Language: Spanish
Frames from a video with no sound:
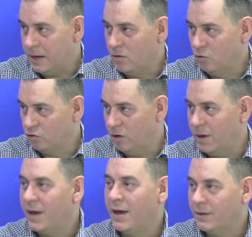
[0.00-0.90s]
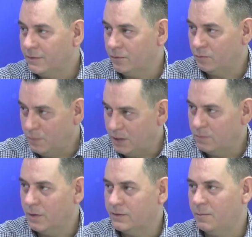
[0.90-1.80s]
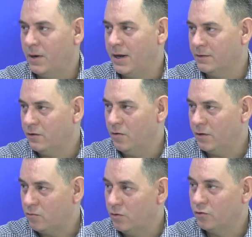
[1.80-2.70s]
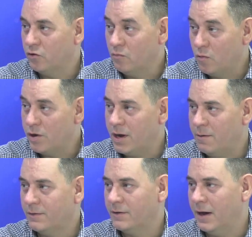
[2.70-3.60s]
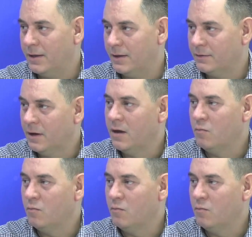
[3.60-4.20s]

inclusive esas mismas aplicaciones cuando son muy avanzadas,